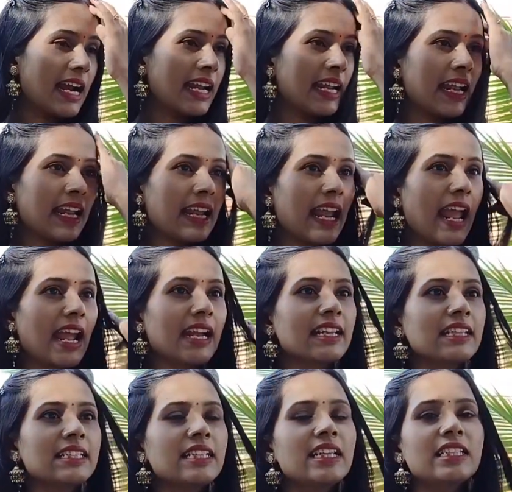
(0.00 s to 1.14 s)
আর
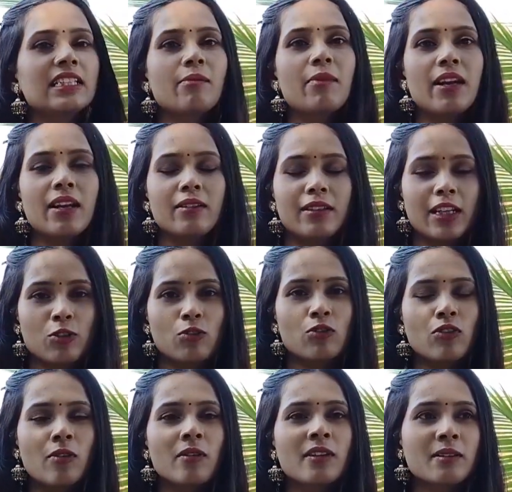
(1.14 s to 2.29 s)
একটা জিনিস আমার
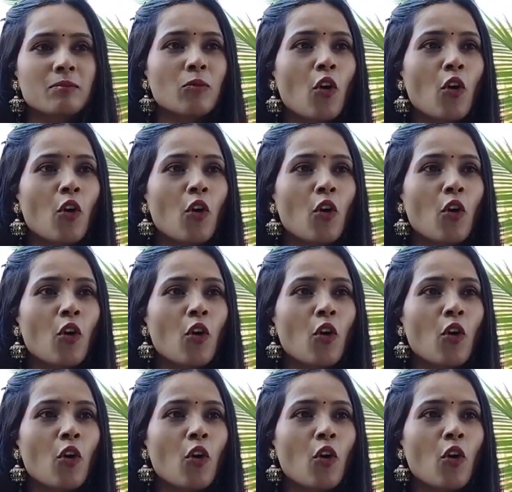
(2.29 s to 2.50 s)
একটু